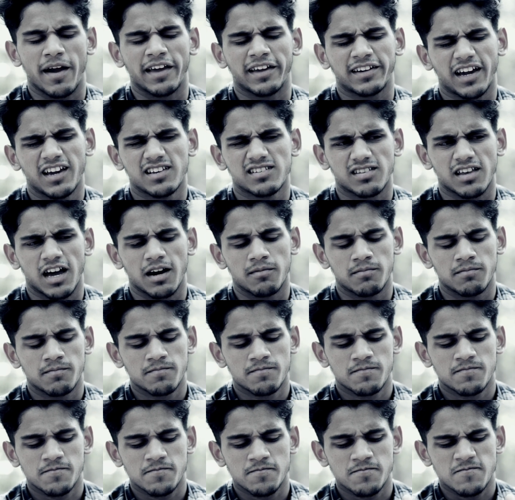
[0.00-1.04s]
भाई का हिसाब
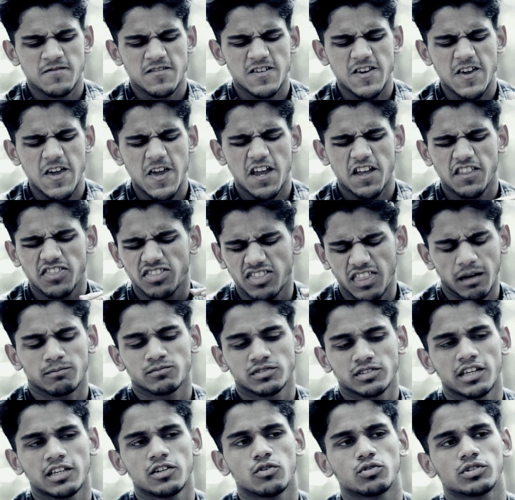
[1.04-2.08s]

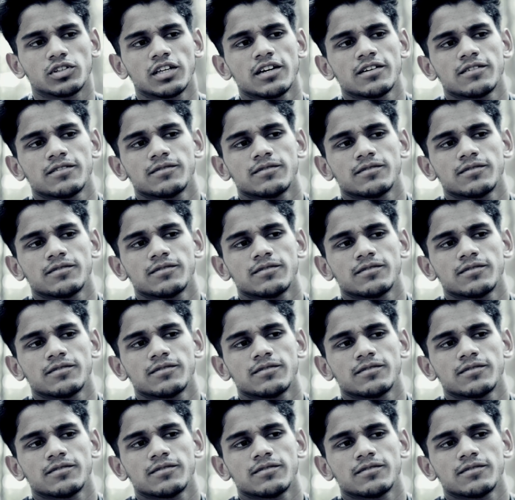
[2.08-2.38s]
एकदम सही होता